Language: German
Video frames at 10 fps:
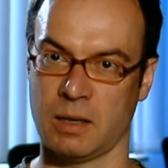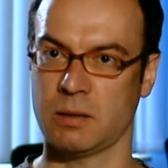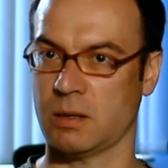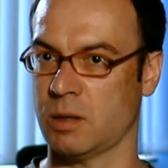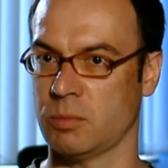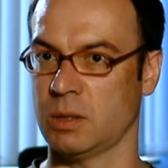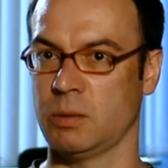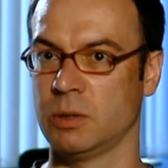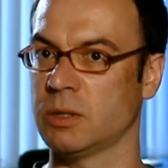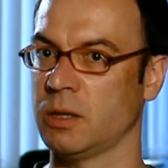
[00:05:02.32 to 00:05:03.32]
dann kann
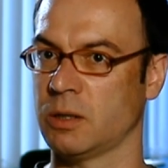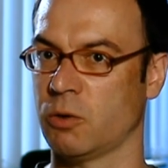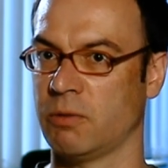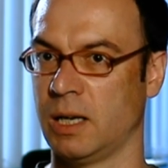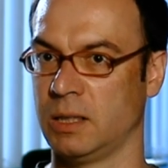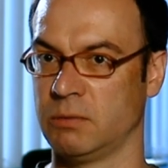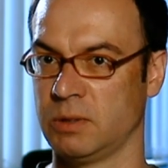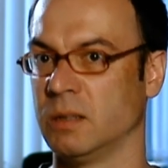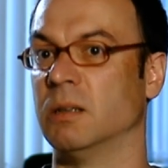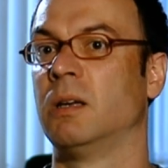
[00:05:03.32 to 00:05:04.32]
man im Internet auch Wahlen
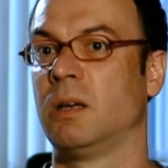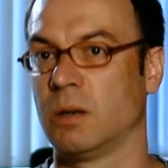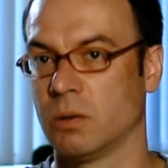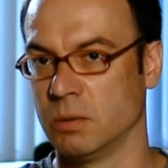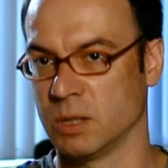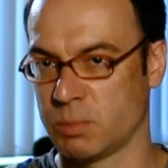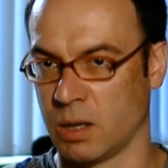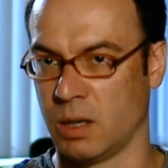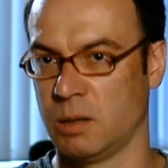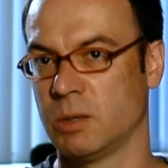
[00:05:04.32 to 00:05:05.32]
gewinnen. Und das
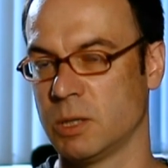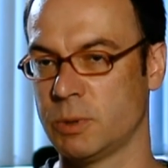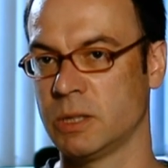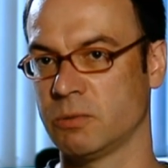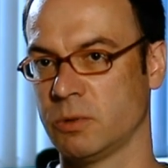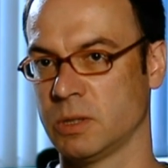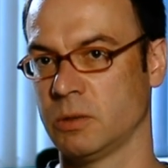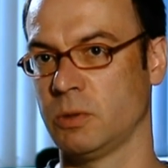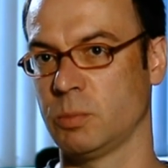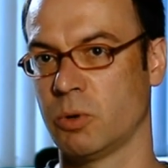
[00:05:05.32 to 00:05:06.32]
Paradebeispiel dafür ist
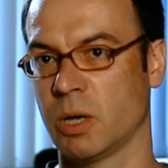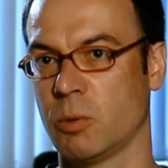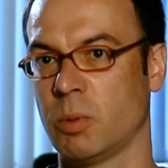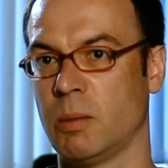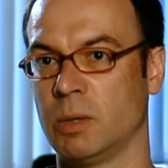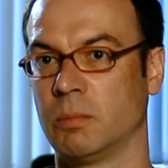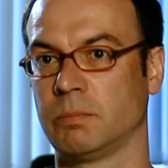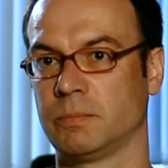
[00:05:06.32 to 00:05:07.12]
natürlich Barack Obama.